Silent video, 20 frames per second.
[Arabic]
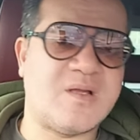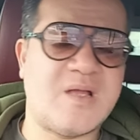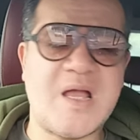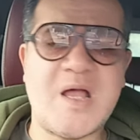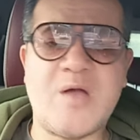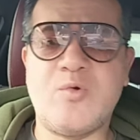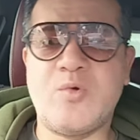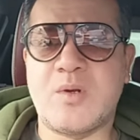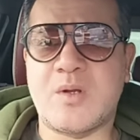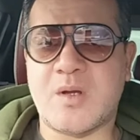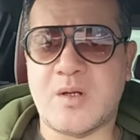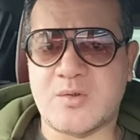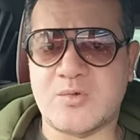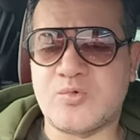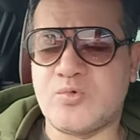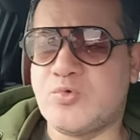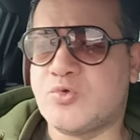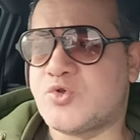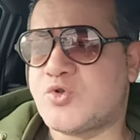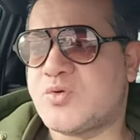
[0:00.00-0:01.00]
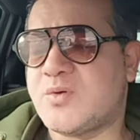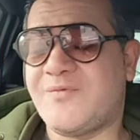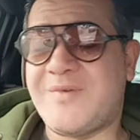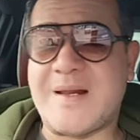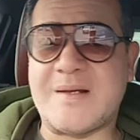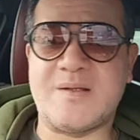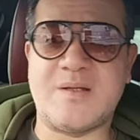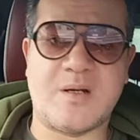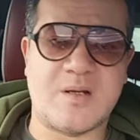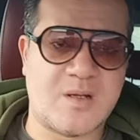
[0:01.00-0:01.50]
او الخرطوش
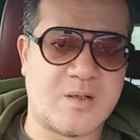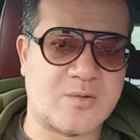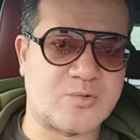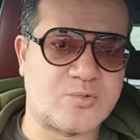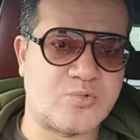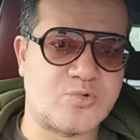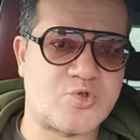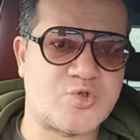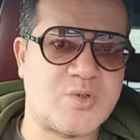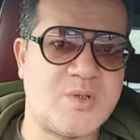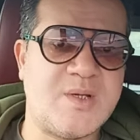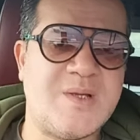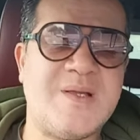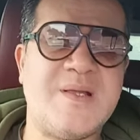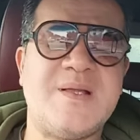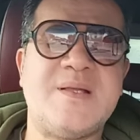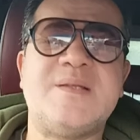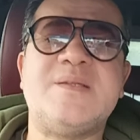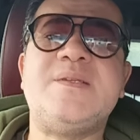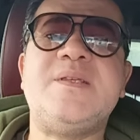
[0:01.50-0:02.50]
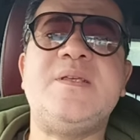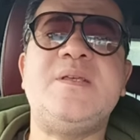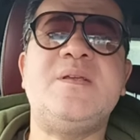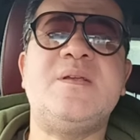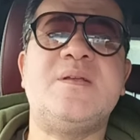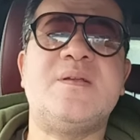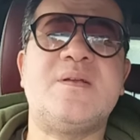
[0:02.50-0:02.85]
فرد الخرطوش دي